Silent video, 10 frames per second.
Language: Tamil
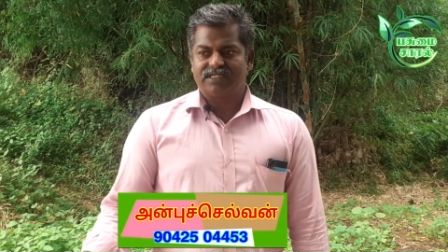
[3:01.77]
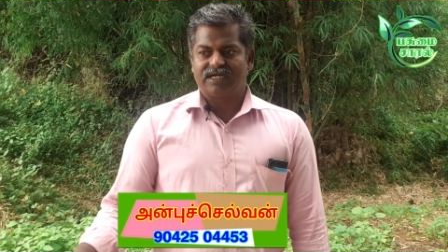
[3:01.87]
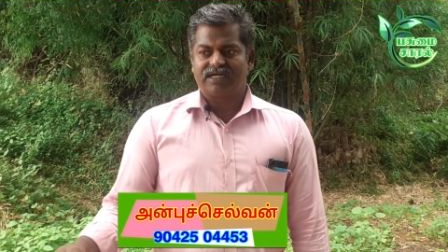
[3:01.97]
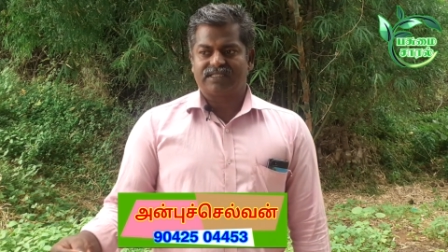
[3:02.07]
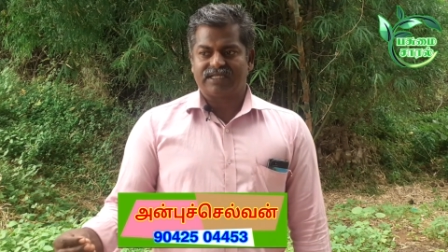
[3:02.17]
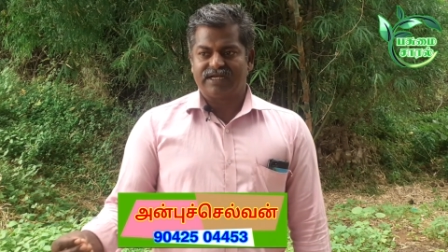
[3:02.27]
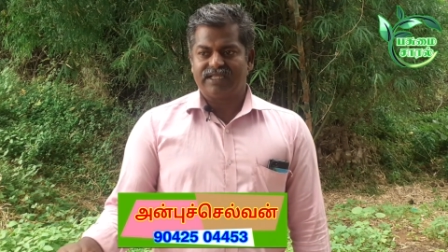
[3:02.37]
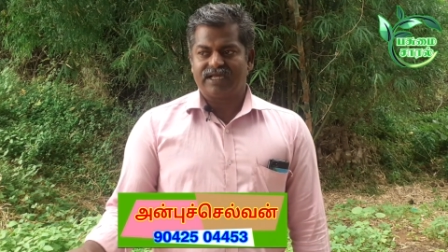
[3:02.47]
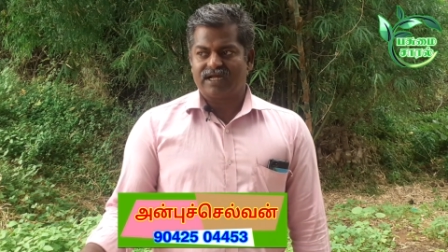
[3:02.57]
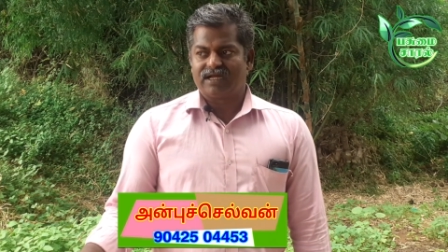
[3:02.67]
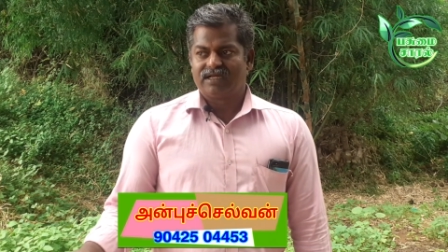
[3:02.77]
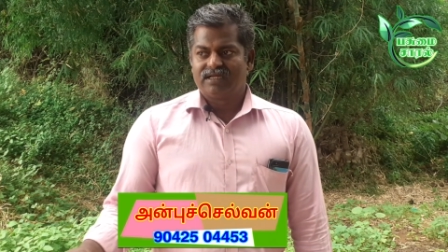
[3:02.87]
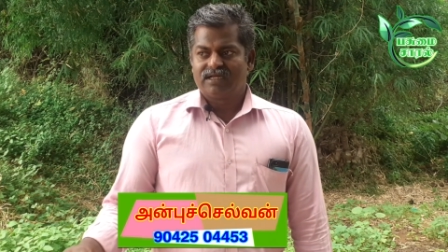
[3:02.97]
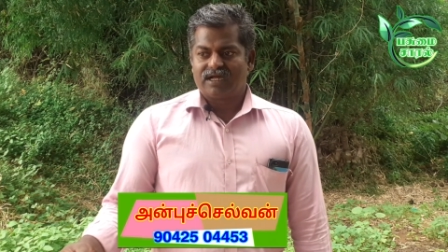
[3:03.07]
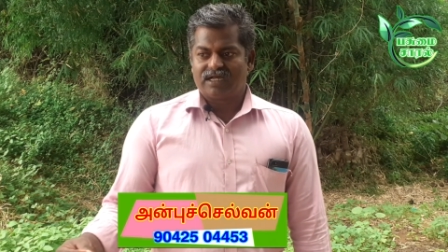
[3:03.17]
நாங்கள் தனியாக
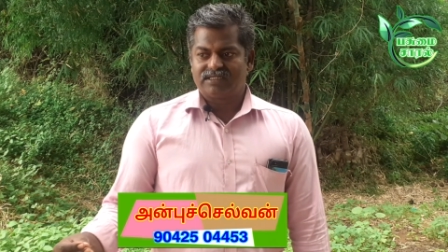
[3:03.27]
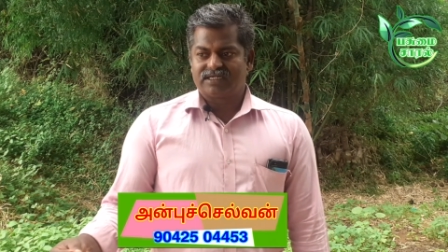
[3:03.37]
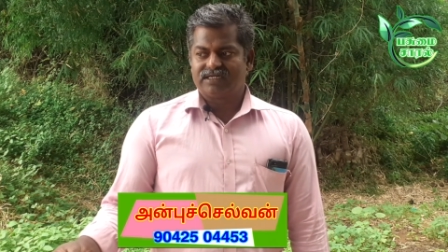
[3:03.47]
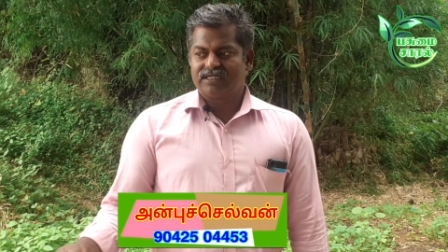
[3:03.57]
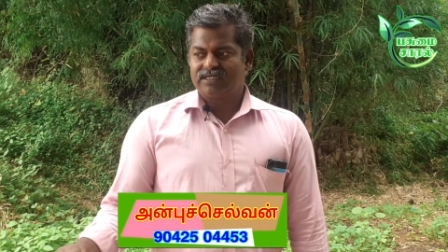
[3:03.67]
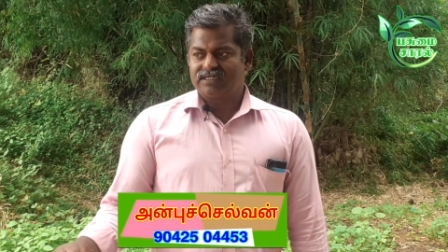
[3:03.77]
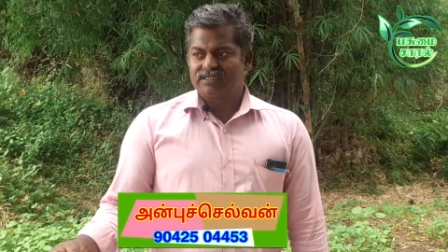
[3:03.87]
அதுக்குன்னு